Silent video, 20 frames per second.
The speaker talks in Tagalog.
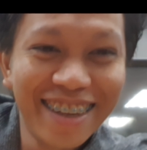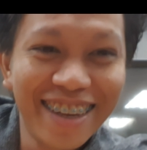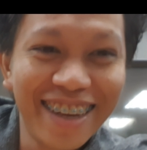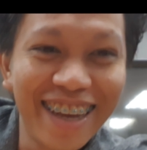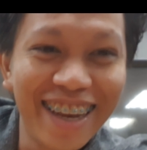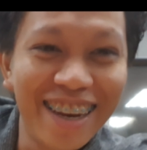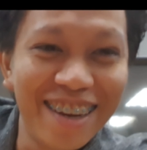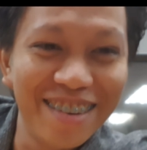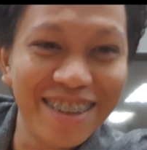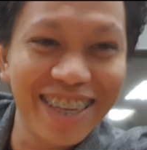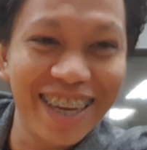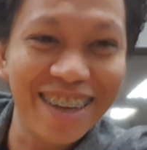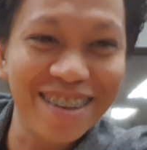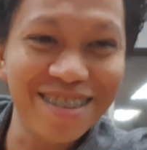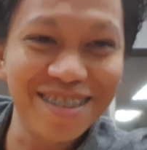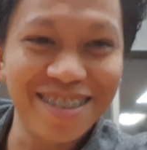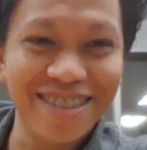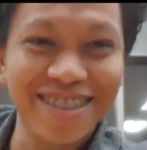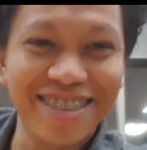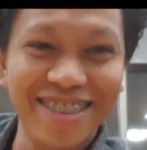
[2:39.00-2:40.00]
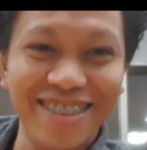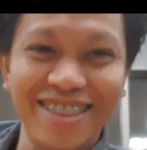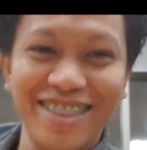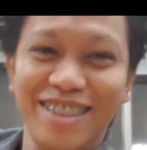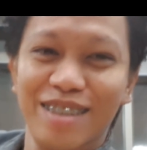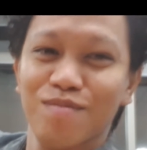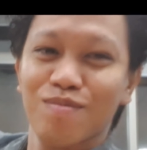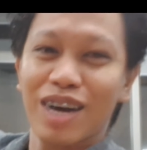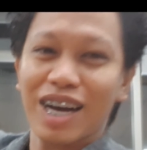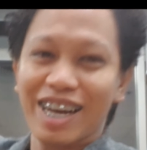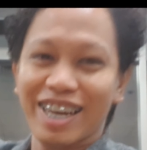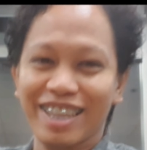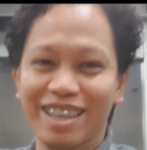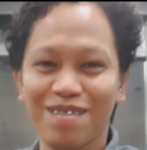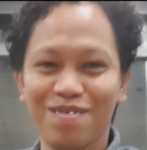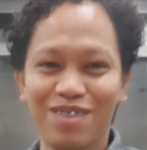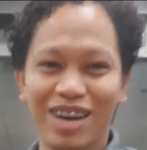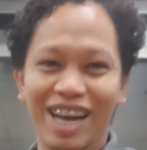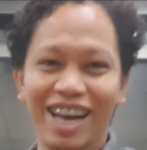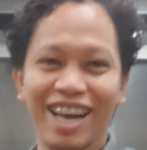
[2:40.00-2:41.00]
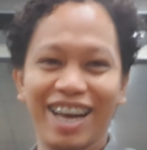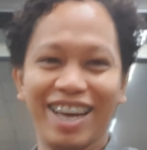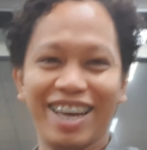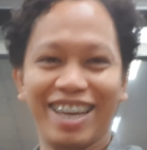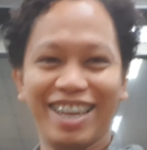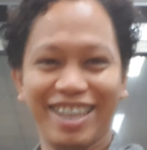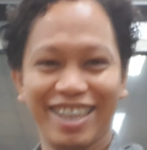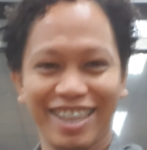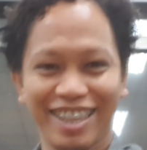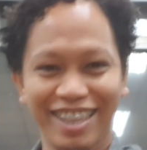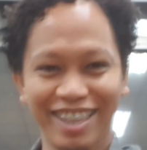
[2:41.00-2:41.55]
Hello, Yakult. Baka naman.